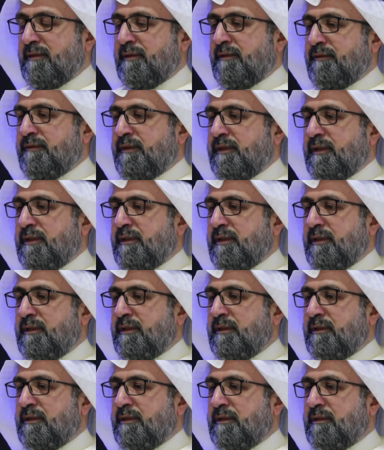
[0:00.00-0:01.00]
في
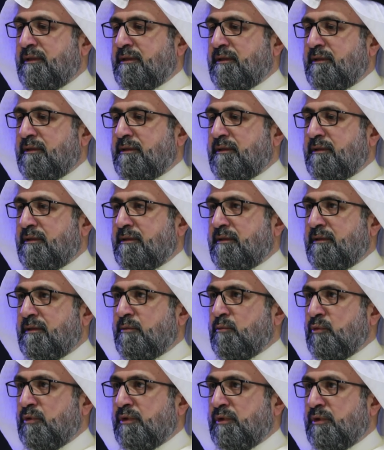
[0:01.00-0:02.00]
آه،
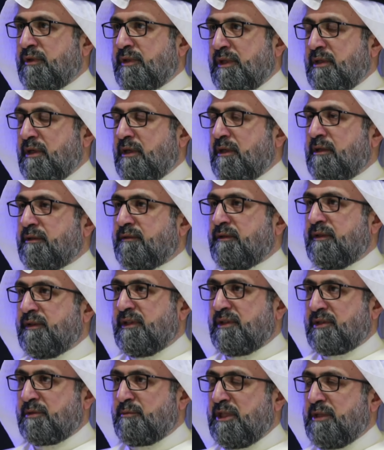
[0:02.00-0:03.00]
المنتجات في
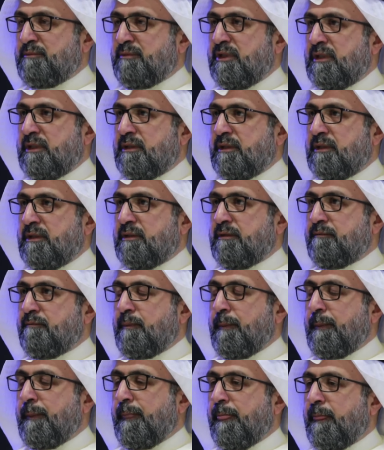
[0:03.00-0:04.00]
تصميمها
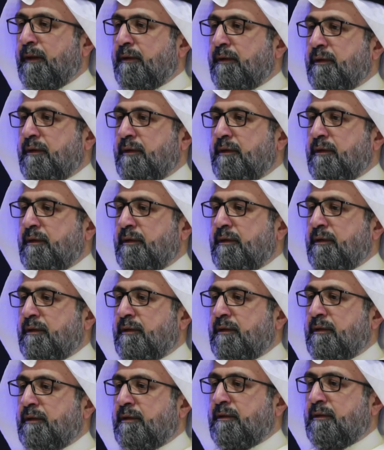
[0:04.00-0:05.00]

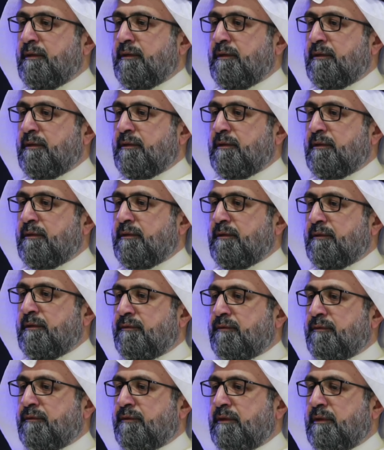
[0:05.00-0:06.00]
آه،
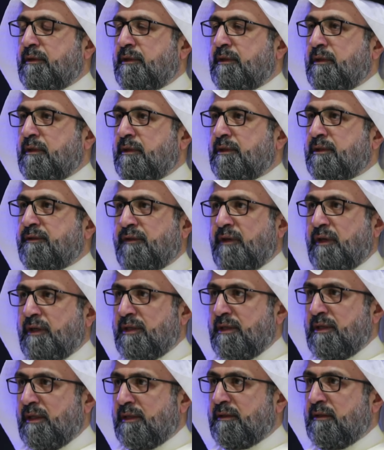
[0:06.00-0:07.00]
في
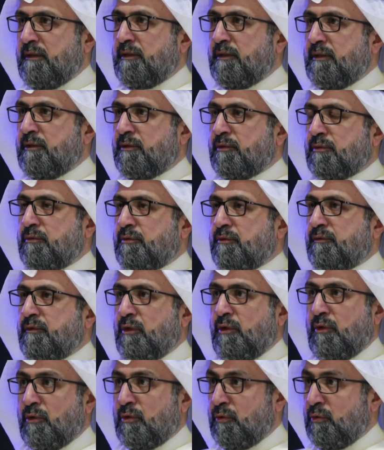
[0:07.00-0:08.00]
الاتفاقيات اللي تكون في
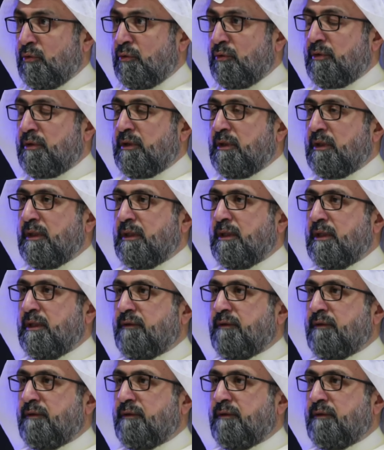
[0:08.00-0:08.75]
العقود في